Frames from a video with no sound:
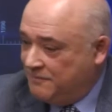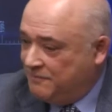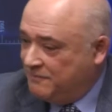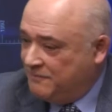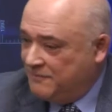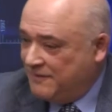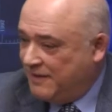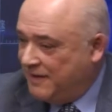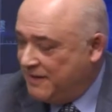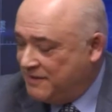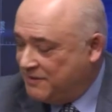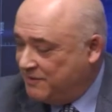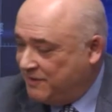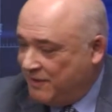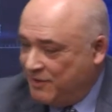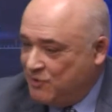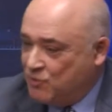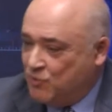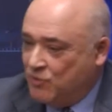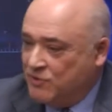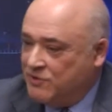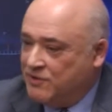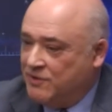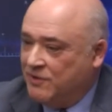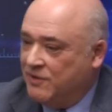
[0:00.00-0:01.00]
las tres
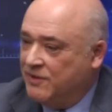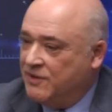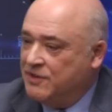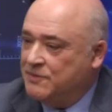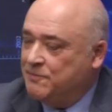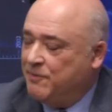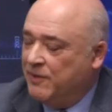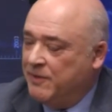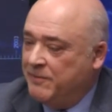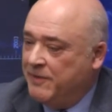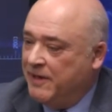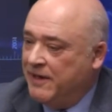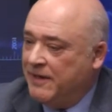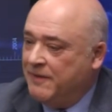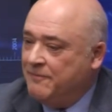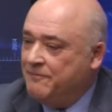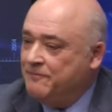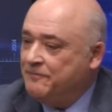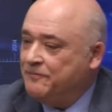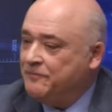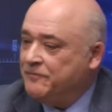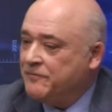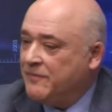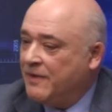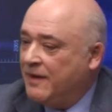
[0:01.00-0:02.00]
cuestiones. Primero,
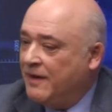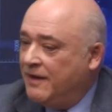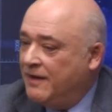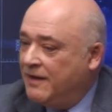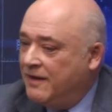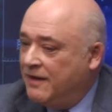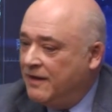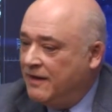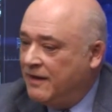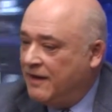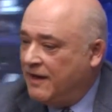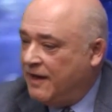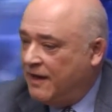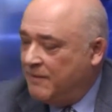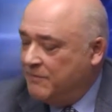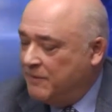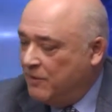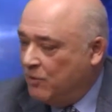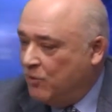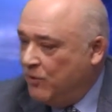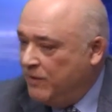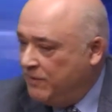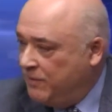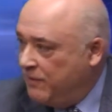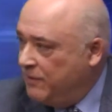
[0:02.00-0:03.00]
a mi
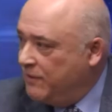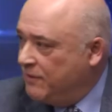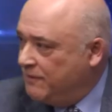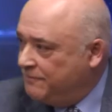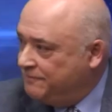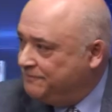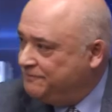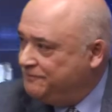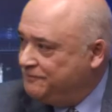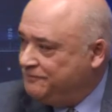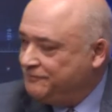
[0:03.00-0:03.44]
juicio,